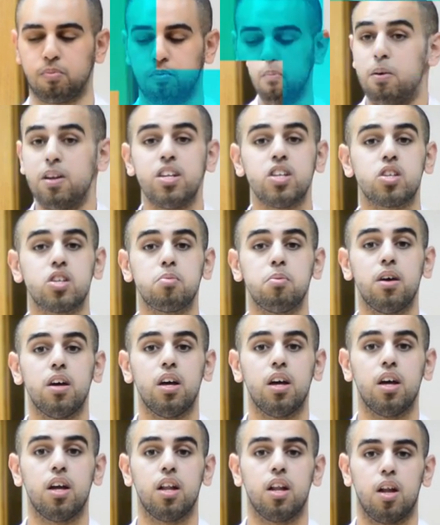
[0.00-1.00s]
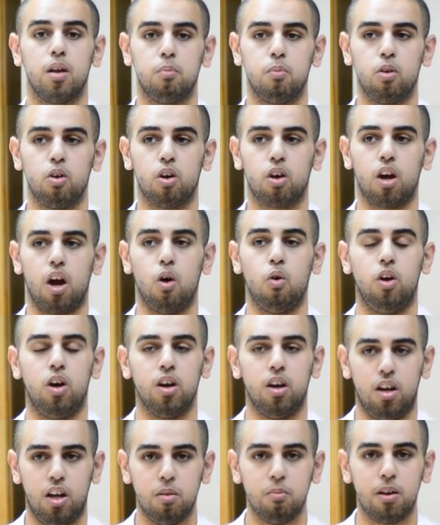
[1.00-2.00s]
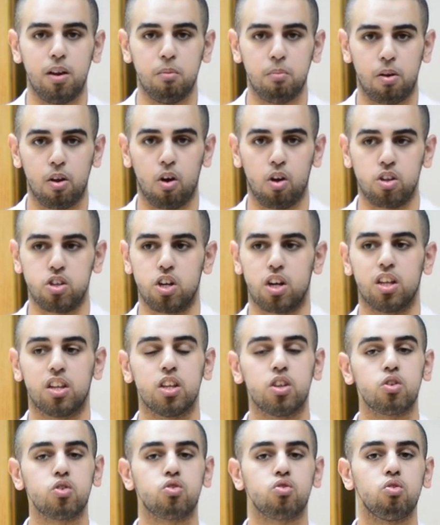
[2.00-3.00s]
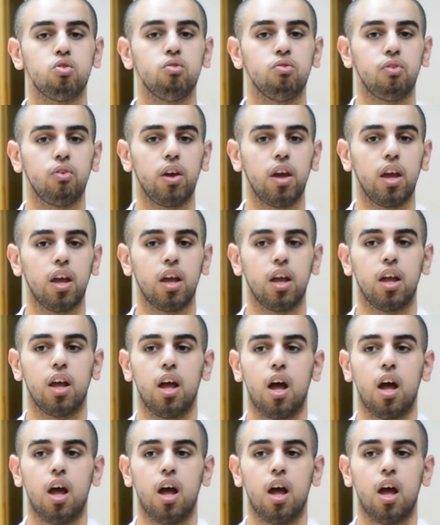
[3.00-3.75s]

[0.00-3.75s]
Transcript: بالنسبه للبلوك او علم الامبريولوجي راح تدرسون فيه